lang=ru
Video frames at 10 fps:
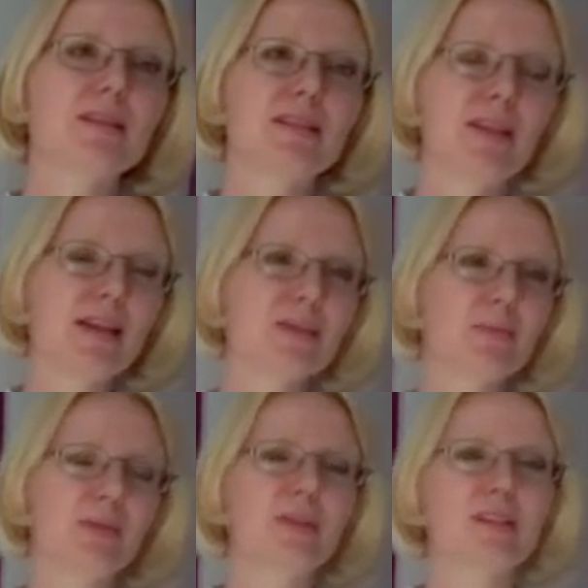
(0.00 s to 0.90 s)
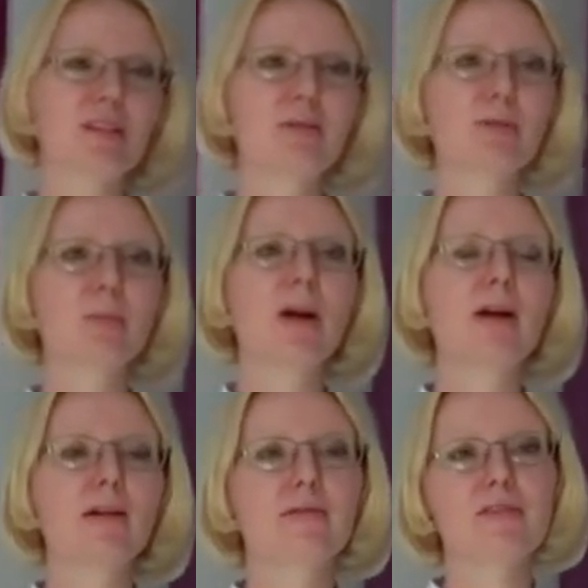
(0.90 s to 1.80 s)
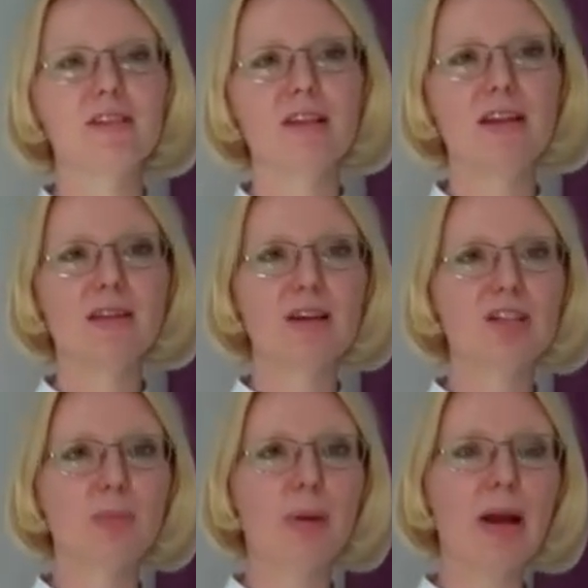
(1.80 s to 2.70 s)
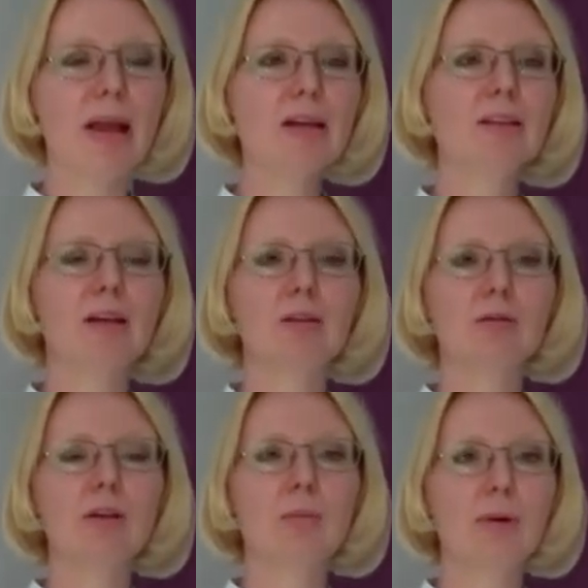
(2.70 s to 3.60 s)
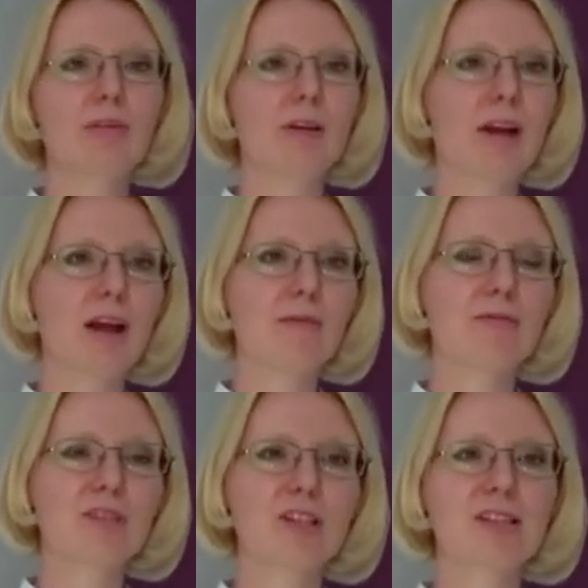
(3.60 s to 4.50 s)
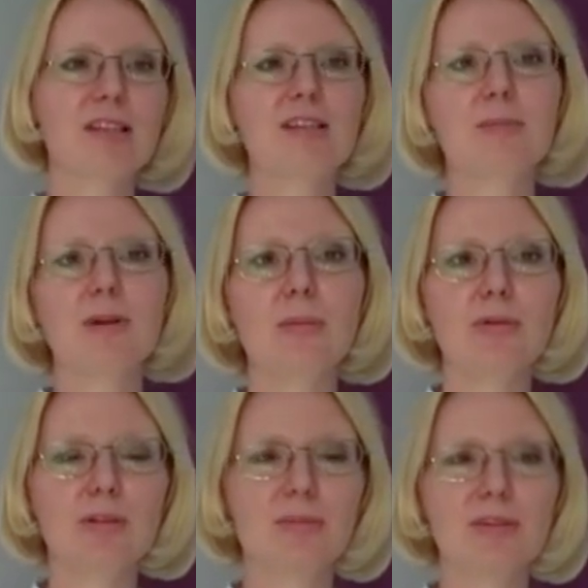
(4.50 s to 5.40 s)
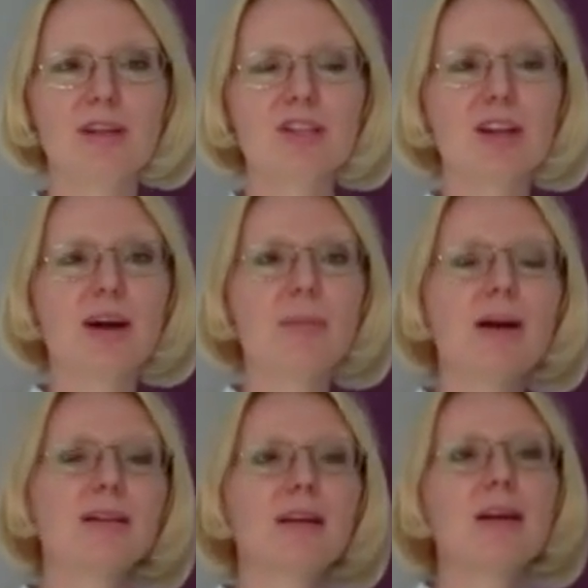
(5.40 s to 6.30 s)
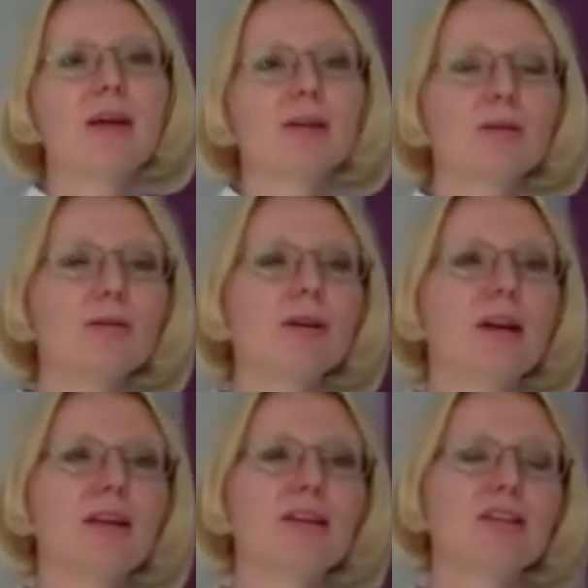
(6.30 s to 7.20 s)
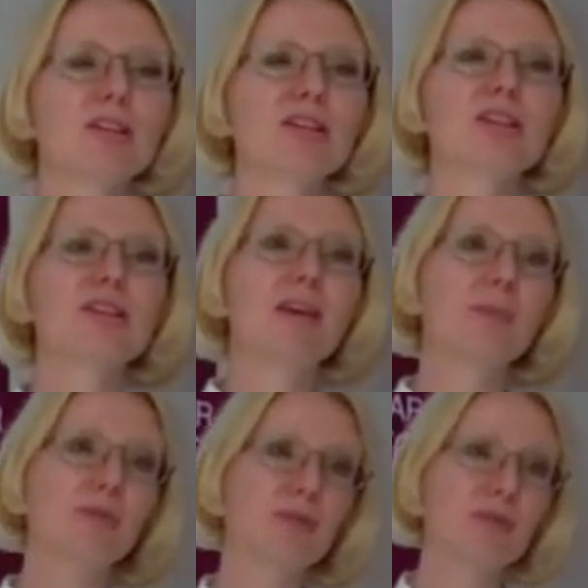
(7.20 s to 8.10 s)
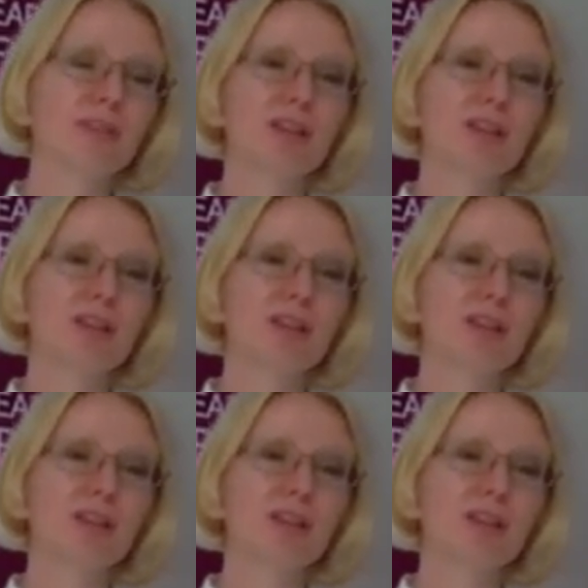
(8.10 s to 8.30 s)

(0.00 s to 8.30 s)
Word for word: здесь мы тестируем все наши проекты, которые притворяем в жизнь. Здесь мы работаем с нашей командой, ну и, конечно же, с, нами, с